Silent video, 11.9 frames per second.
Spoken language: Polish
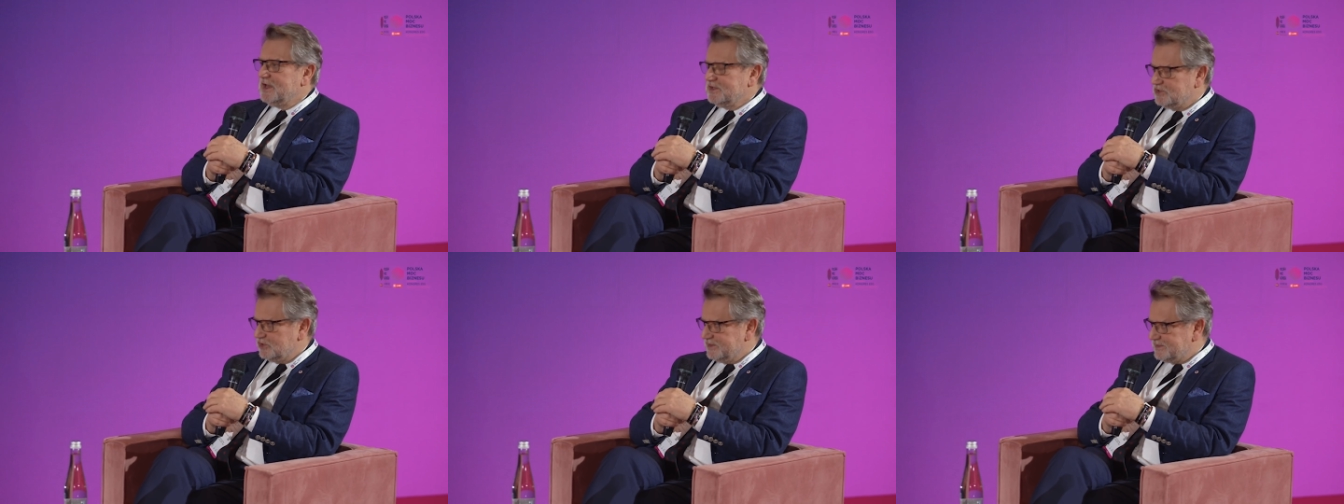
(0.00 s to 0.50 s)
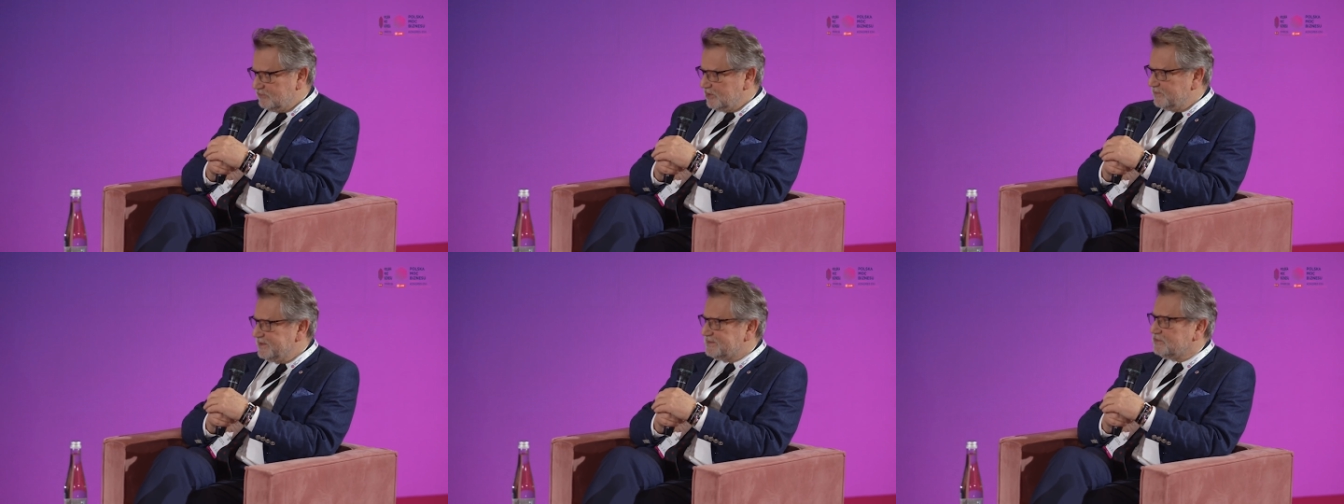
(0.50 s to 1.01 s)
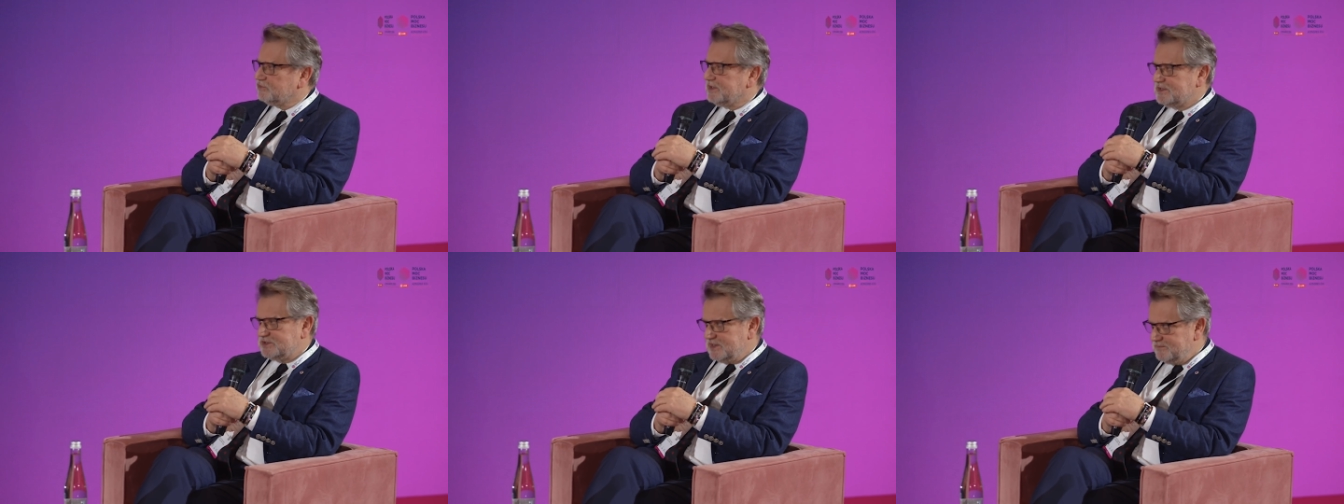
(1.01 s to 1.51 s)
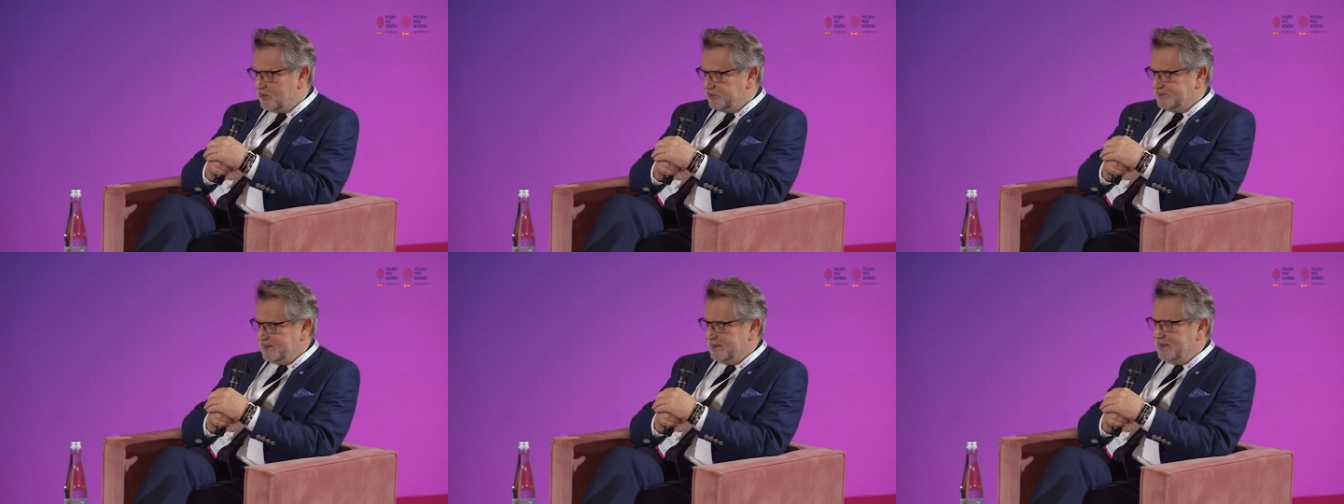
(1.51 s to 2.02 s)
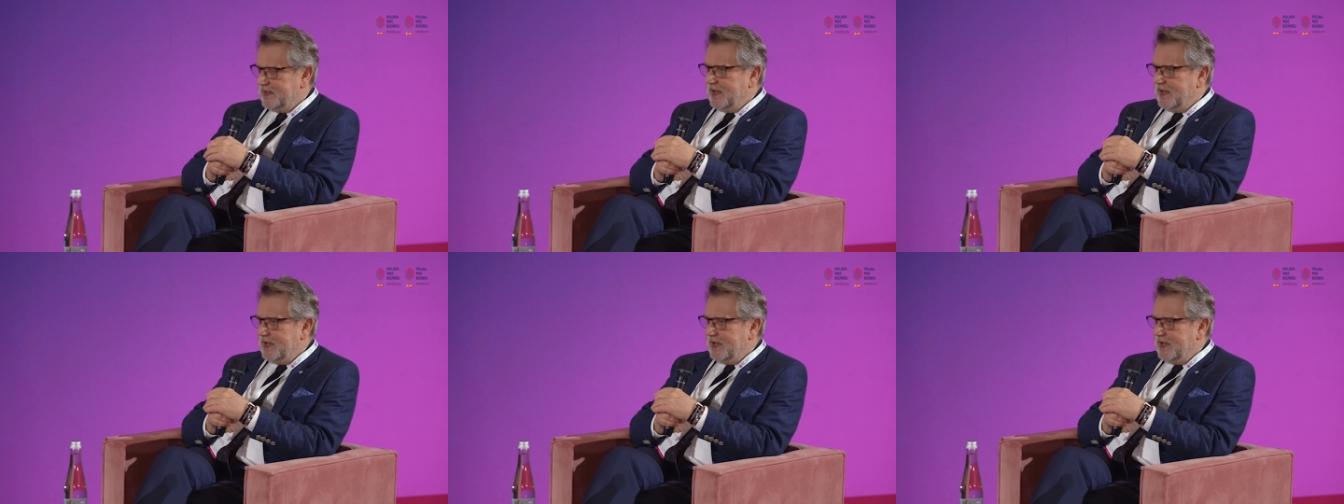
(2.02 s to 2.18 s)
że one są dobre, skuteczne i mądre.